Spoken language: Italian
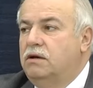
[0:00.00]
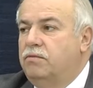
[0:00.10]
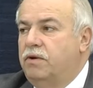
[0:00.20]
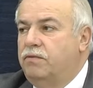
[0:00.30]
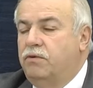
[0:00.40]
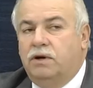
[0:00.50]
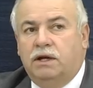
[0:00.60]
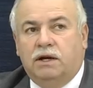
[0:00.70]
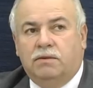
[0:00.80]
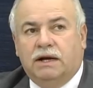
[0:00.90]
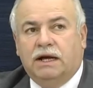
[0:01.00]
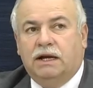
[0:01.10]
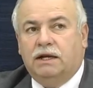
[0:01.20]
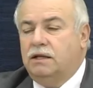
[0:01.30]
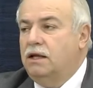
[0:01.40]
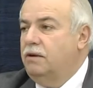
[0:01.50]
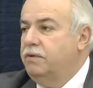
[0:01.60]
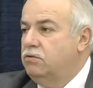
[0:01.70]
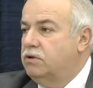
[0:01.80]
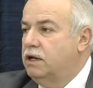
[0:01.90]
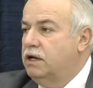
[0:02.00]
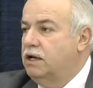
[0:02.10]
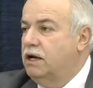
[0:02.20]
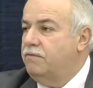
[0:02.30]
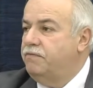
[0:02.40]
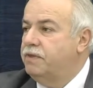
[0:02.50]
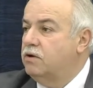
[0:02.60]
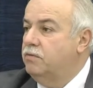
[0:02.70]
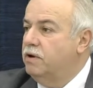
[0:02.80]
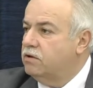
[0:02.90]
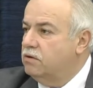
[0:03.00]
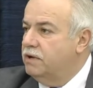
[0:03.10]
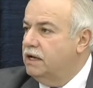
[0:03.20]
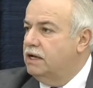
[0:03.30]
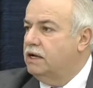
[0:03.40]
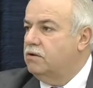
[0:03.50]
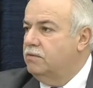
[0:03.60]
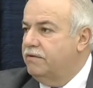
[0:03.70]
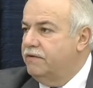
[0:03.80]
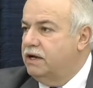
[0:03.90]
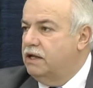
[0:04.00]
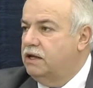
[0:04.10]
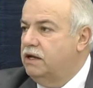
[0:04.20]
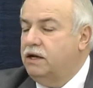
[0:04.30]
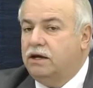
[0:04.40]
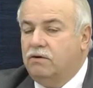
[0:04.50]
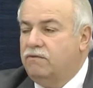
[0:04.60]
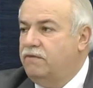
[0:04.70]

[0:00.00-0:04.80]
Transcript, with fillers: per fornire magari della minuteria come l'Ottomanara, come la Fincantieri, che non